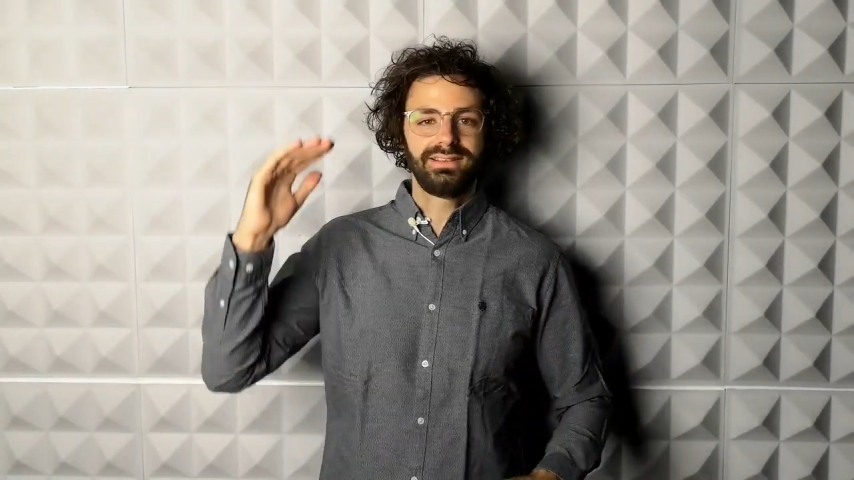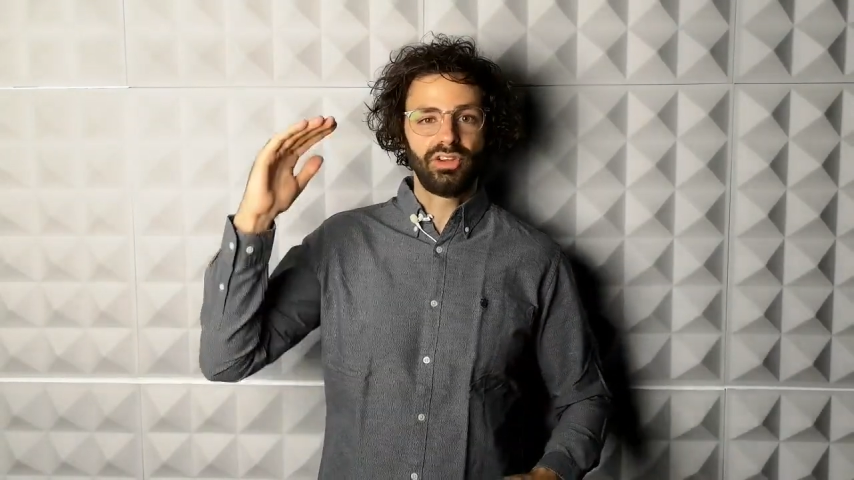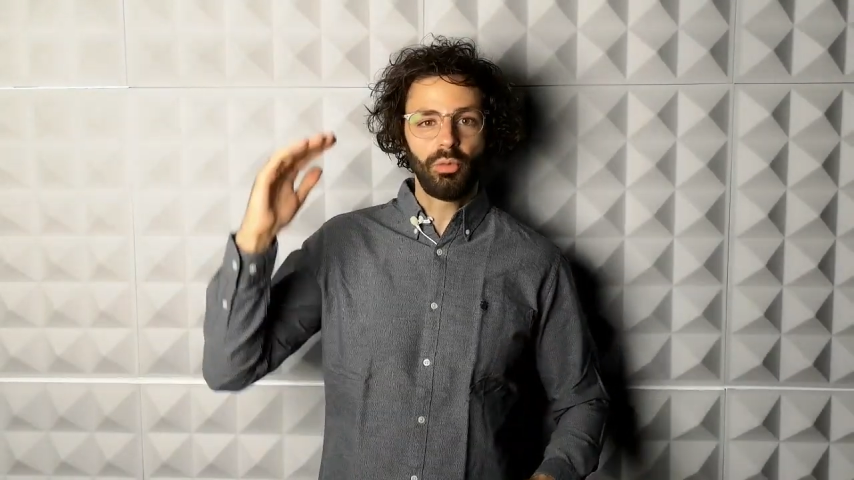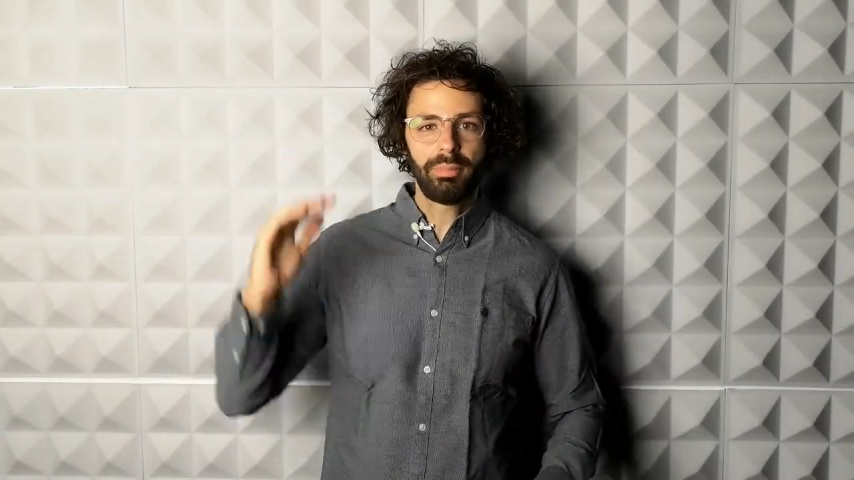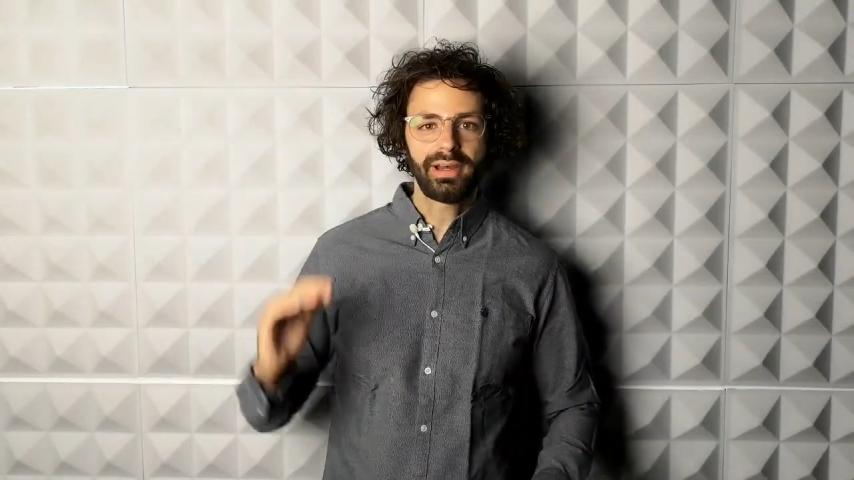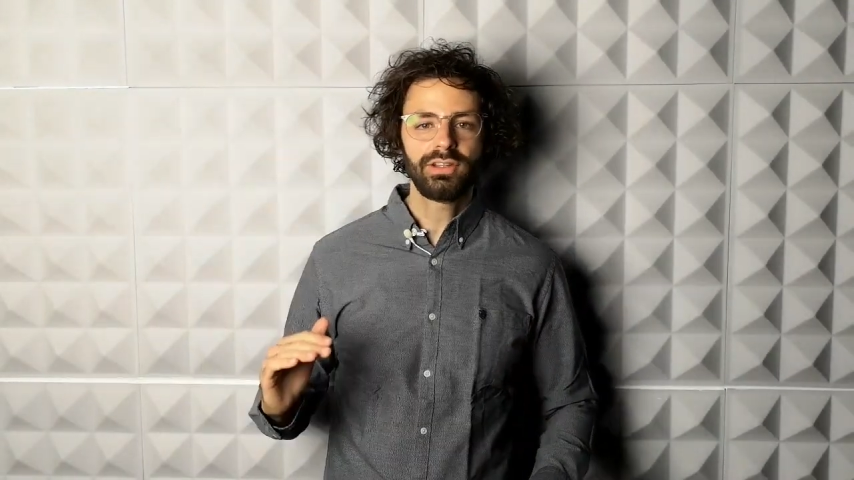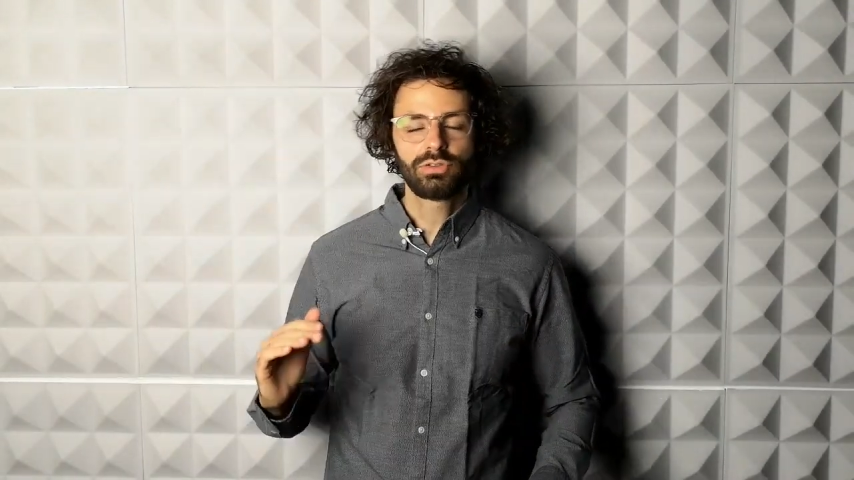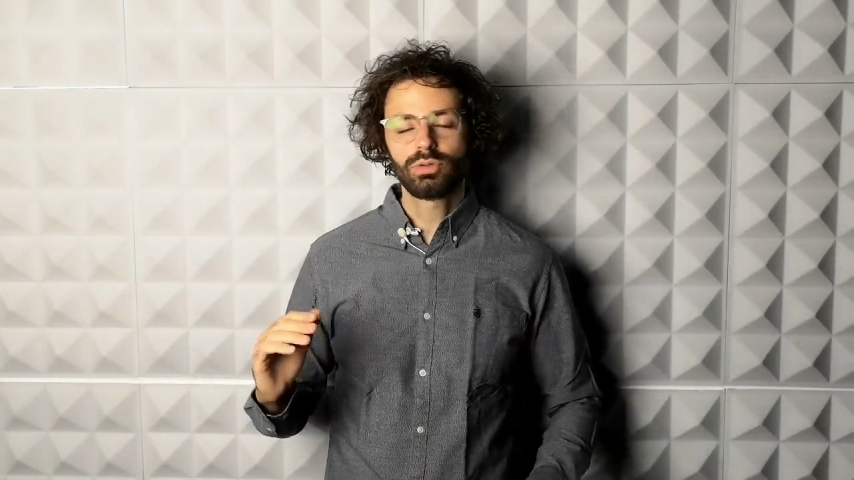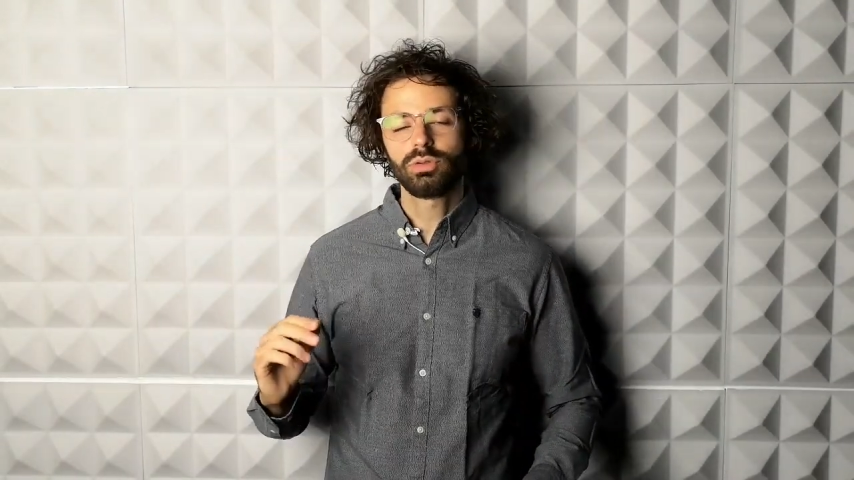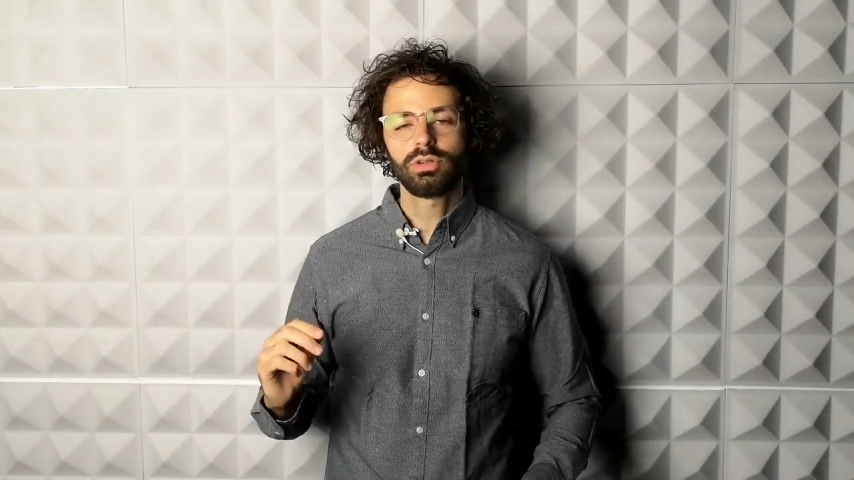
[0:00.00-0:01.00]

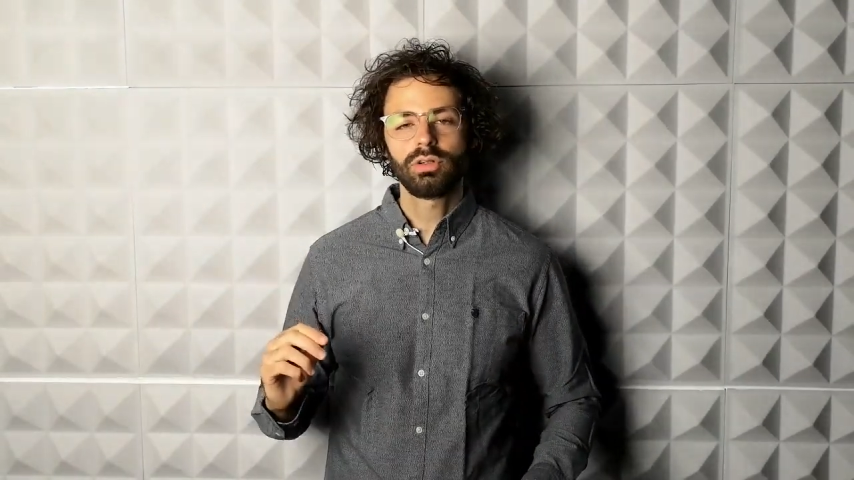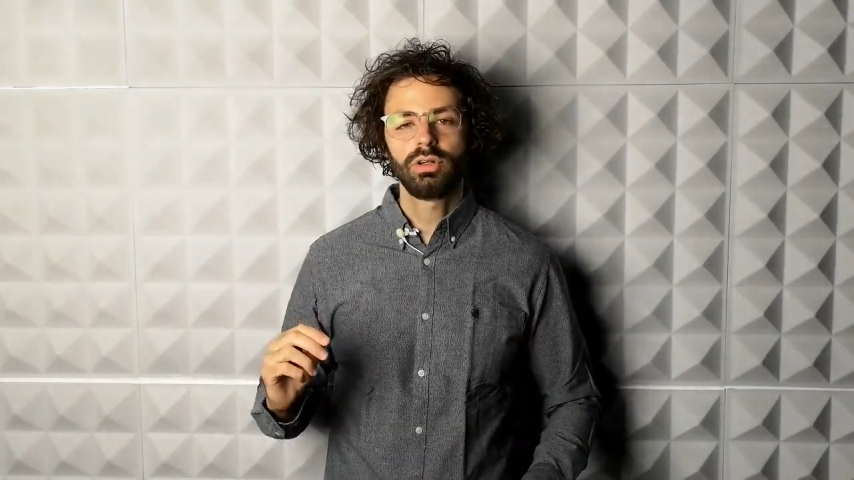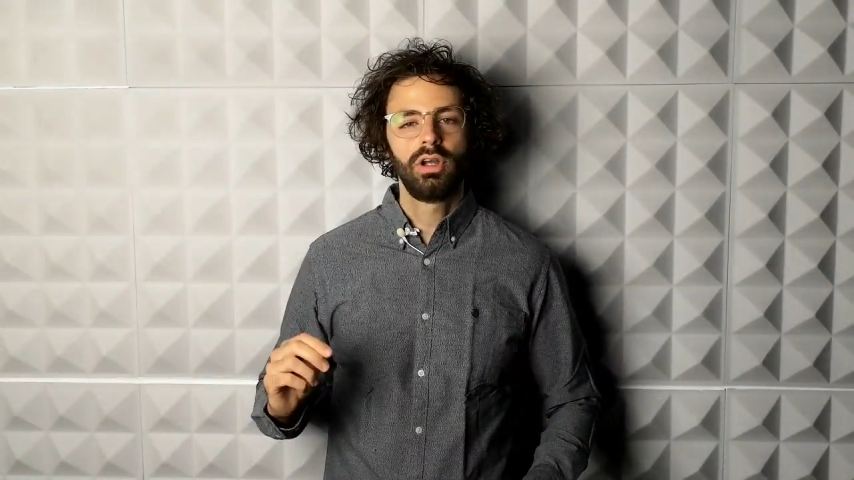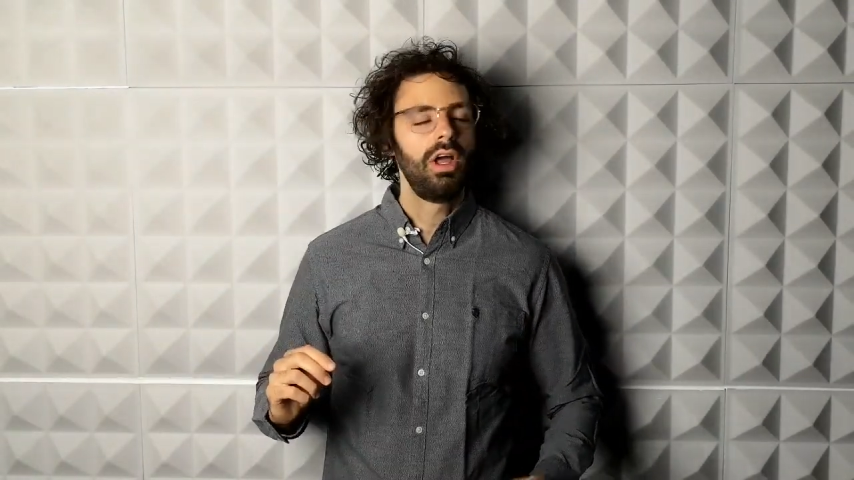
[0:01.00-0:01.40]
température,